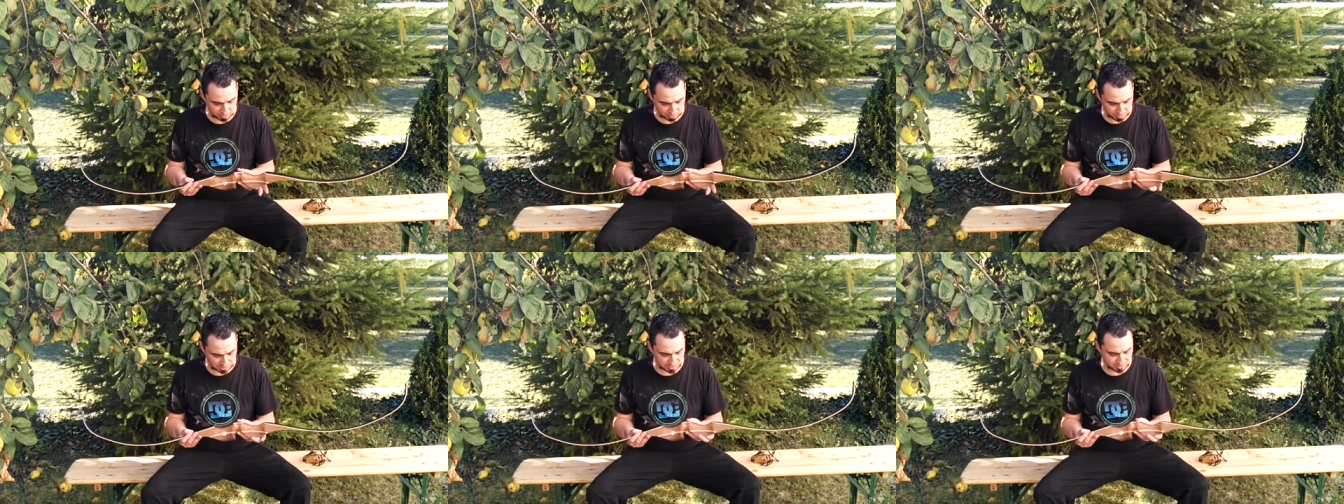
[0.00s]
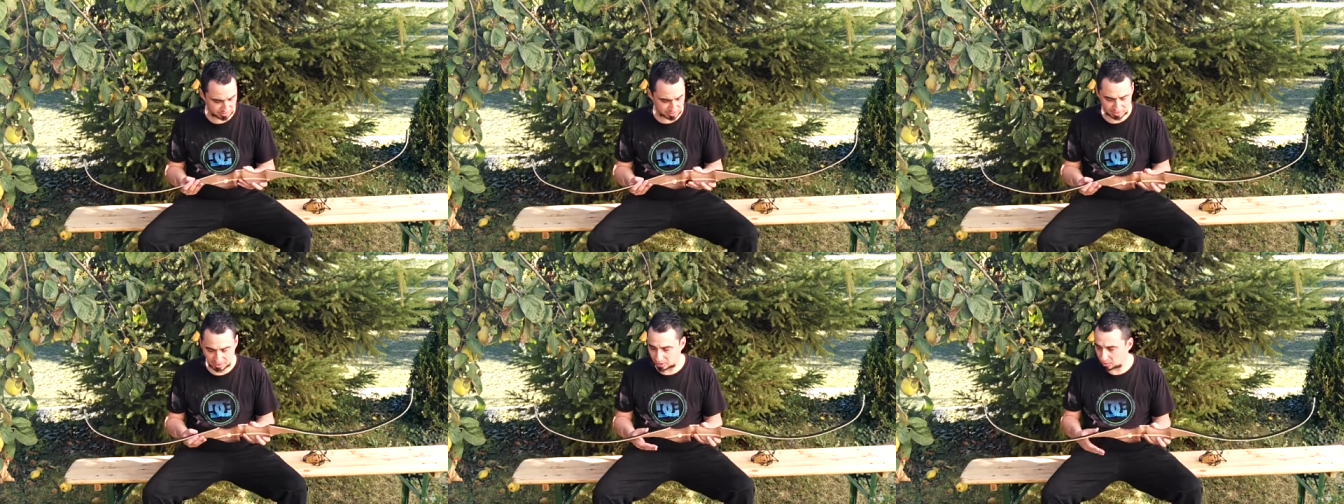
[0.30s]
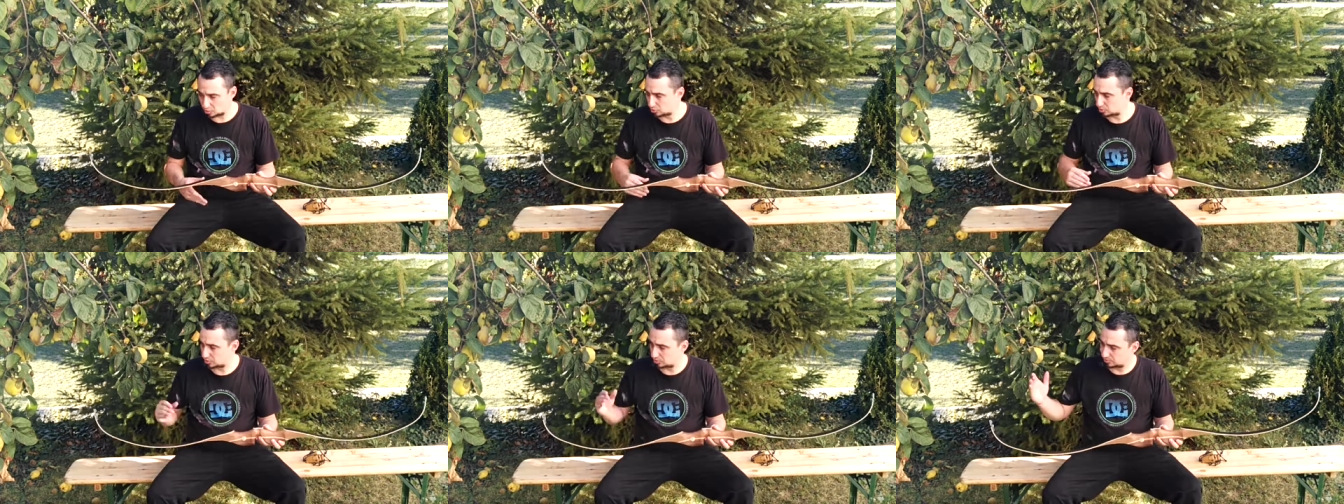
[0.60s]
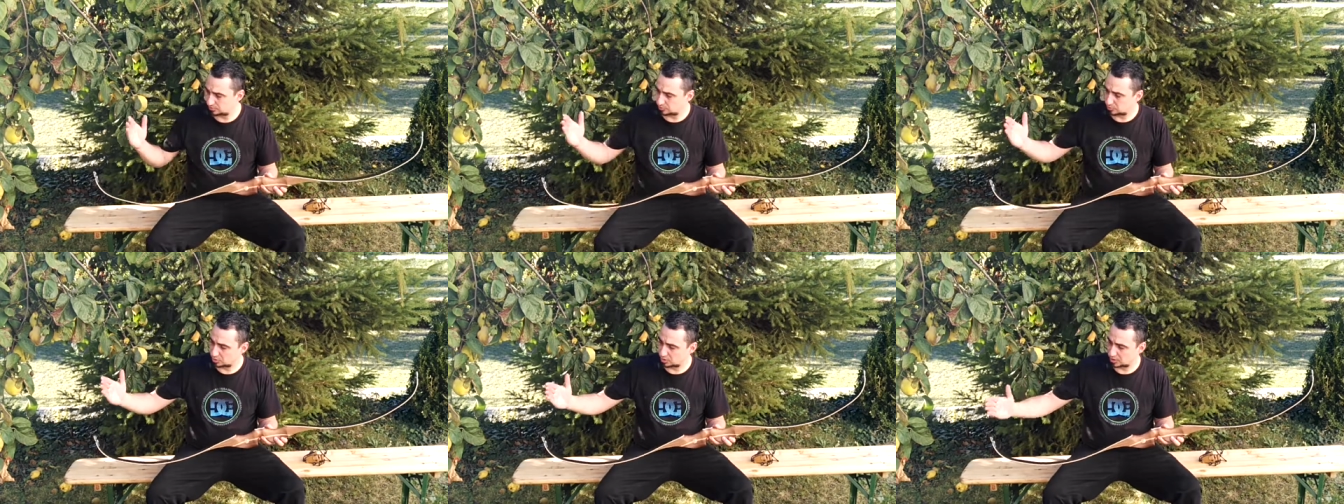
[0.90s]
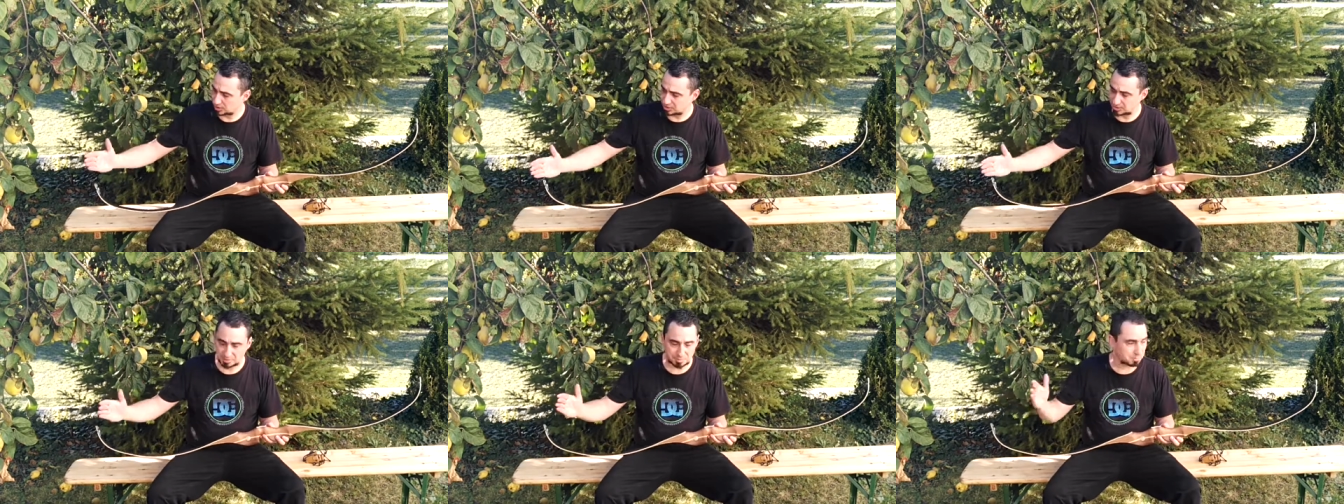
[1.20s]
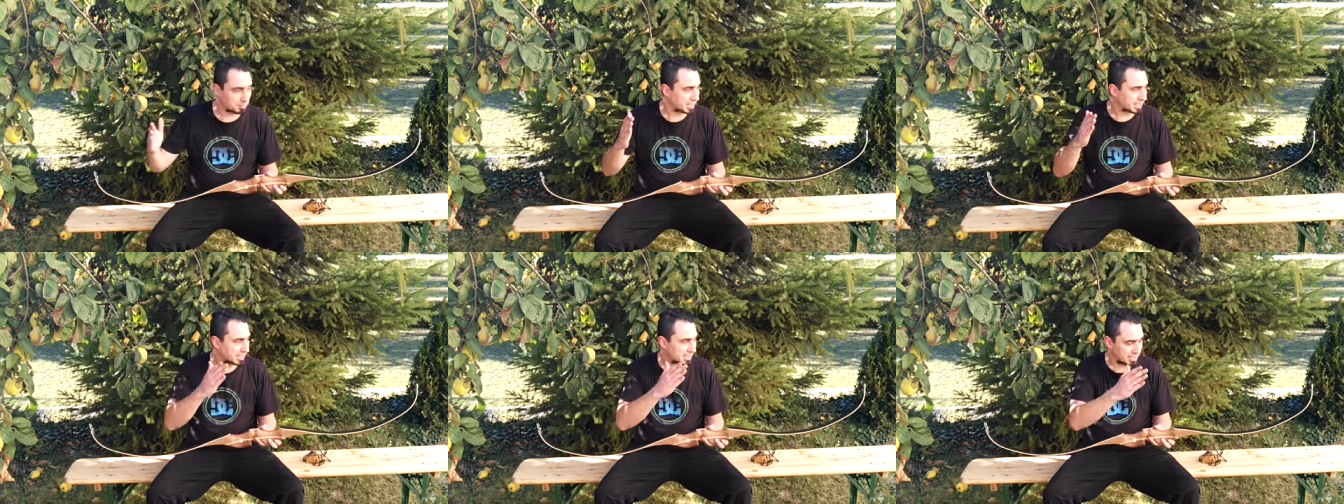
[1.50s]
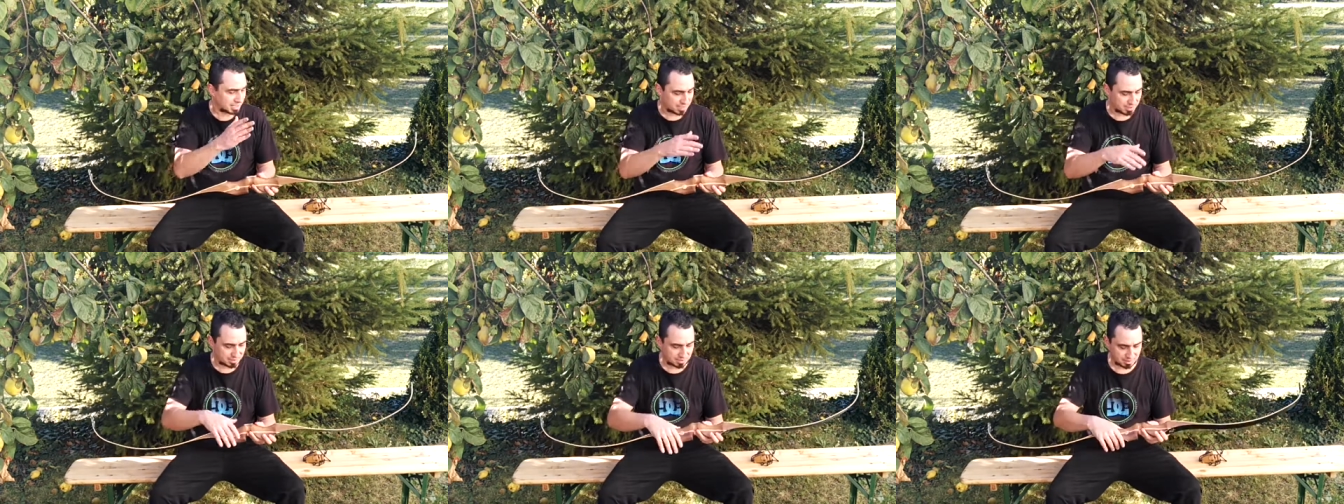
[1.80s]
ob das dann auch wirklich
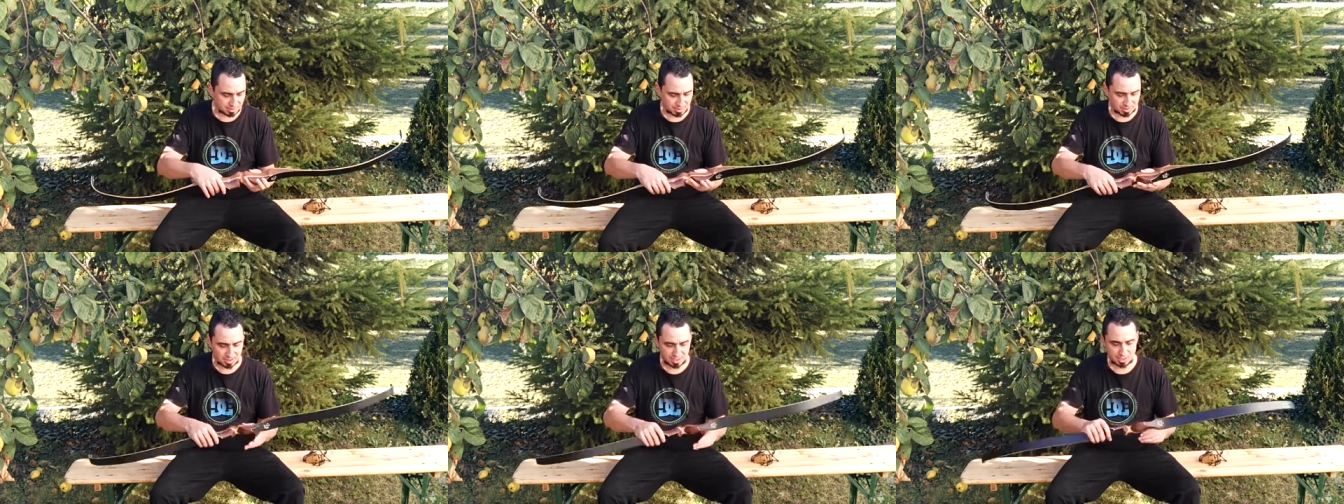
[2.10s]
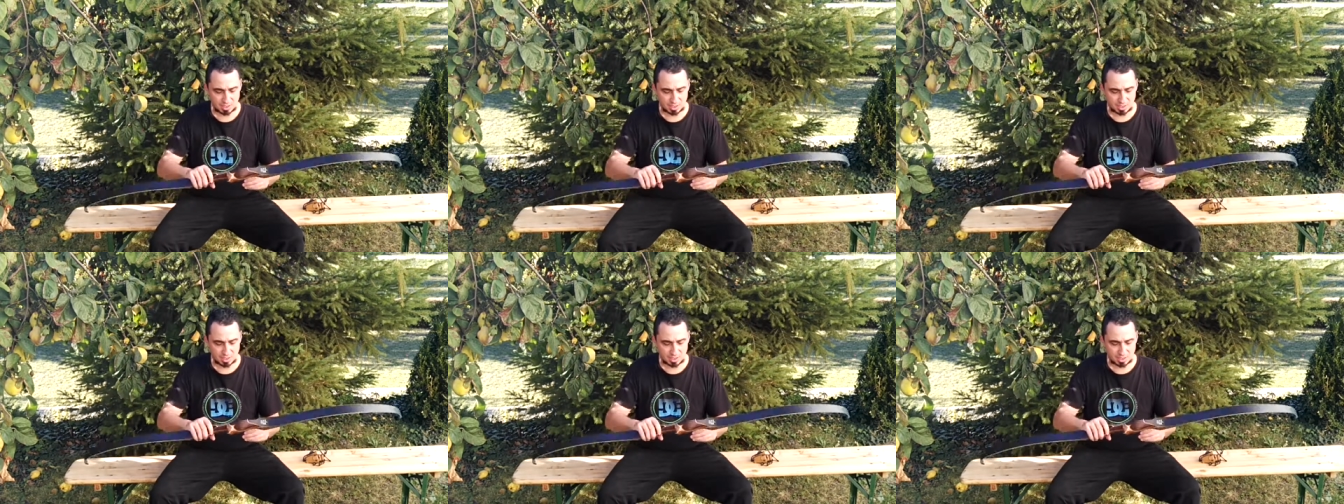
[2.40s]
mittig ist